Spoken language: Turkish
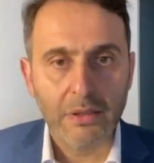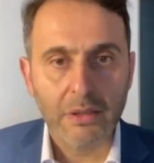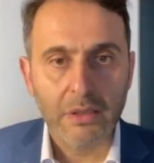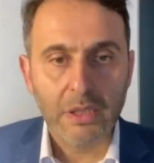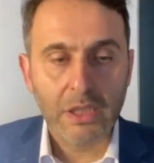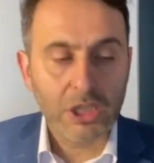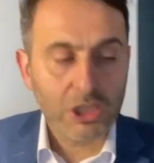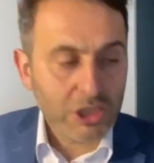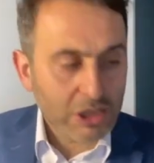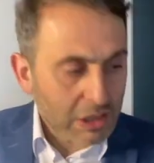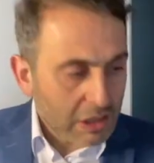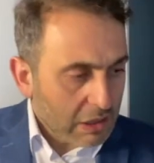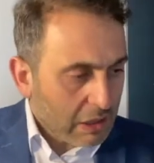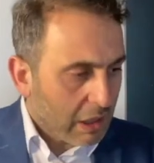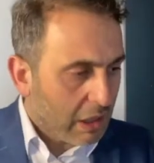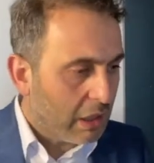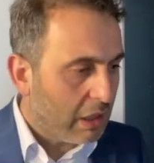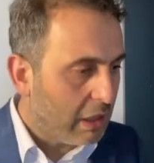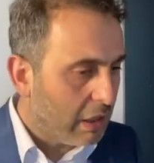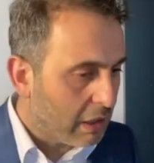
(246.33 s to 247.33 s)
işinle
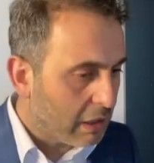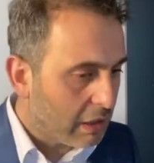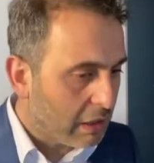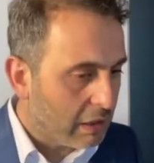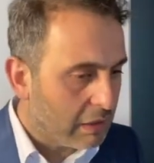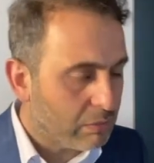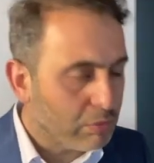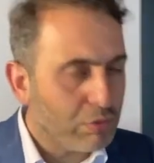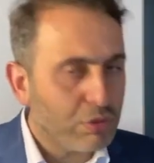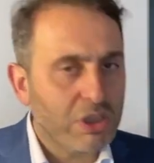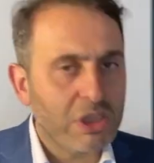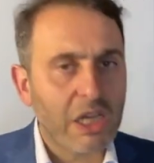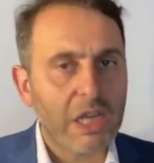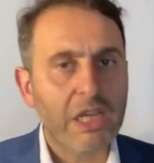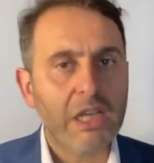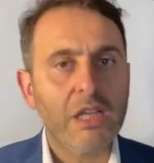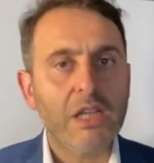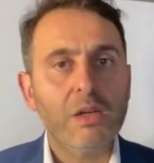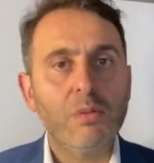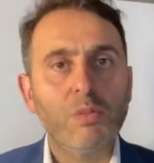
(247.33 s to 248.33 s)
alakalı. Bu
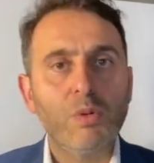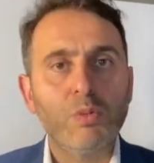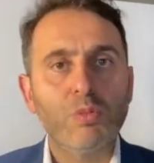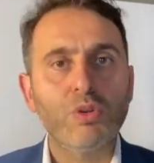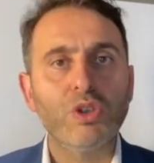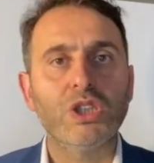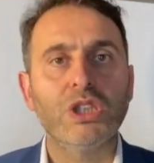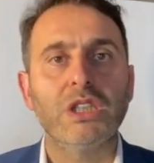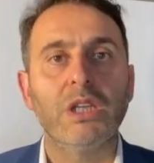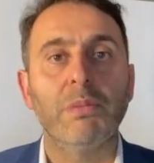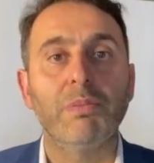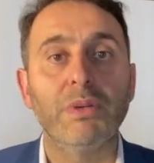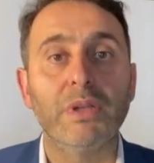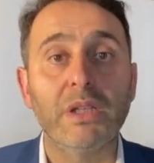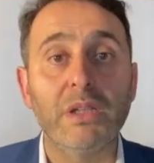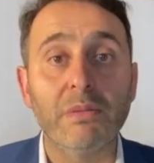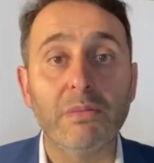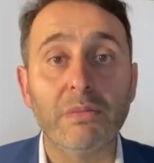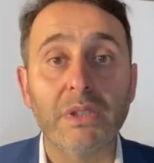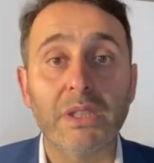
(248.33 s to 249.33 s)
çekilir mi, bu iş yapılır
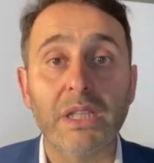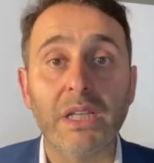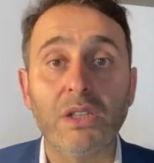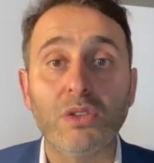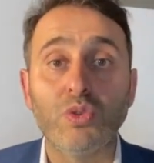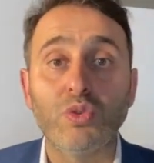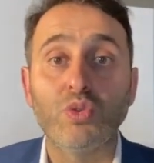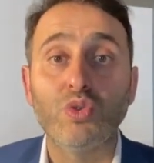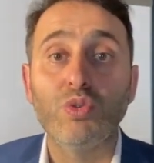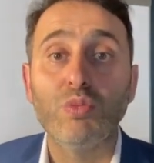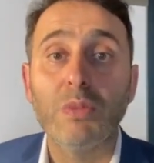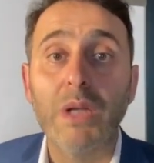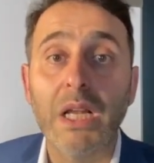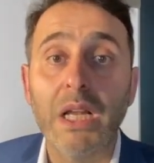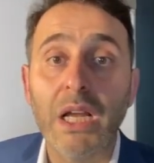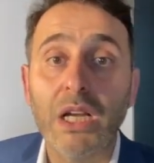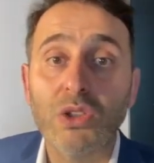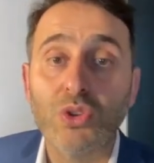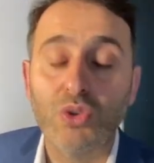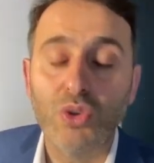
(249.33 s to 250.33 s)
mı diye
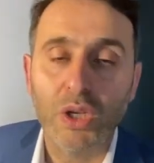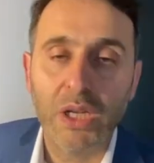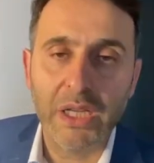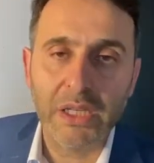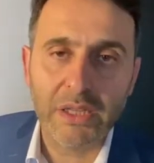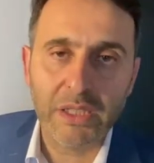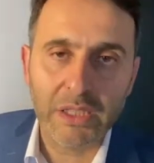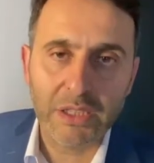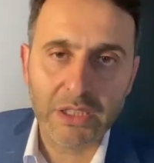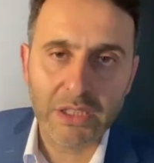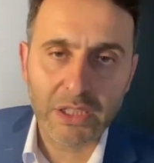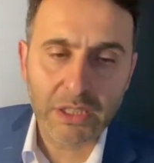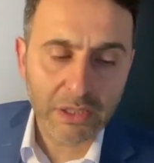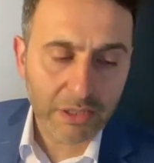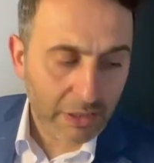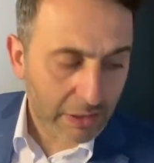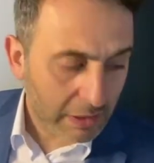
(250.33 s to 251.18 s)
cümleler söylendiği için